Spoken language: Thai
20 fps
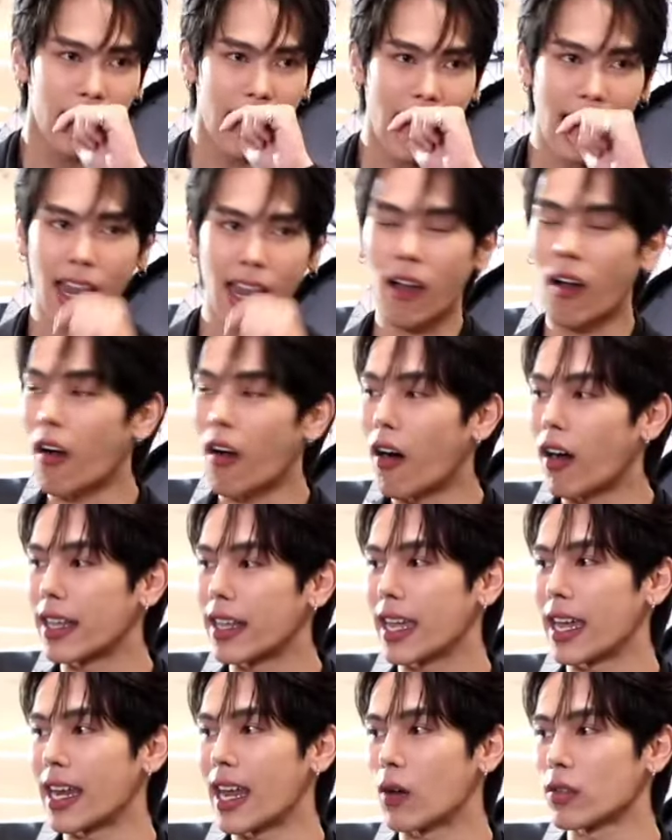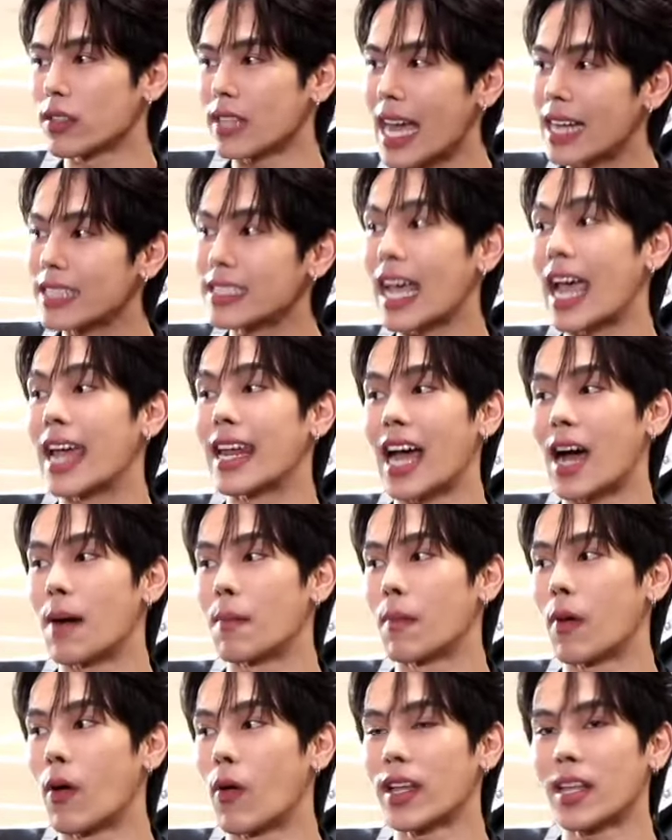งานละครเนี้ยเราตั้งใจ
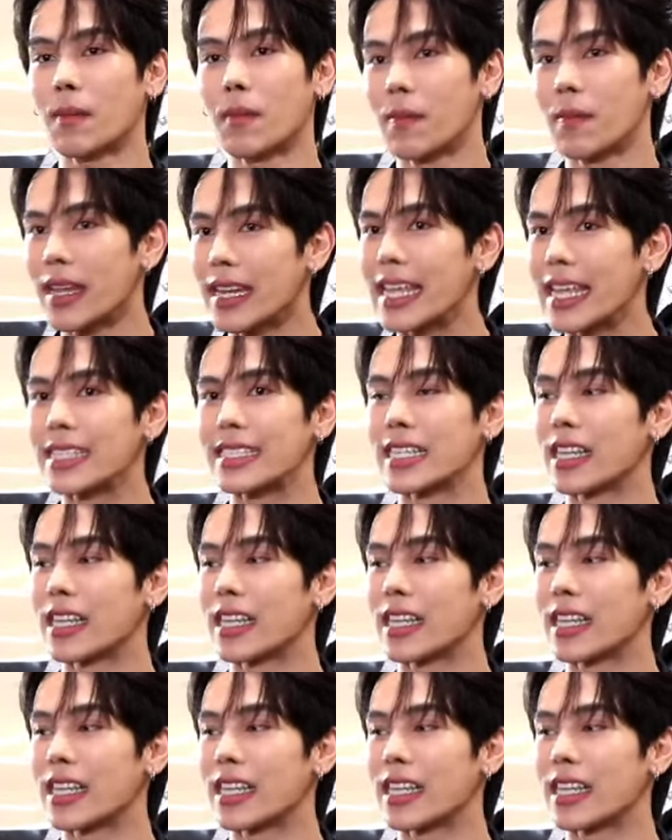ทำเพราะว่าถ้ามันไม่ดี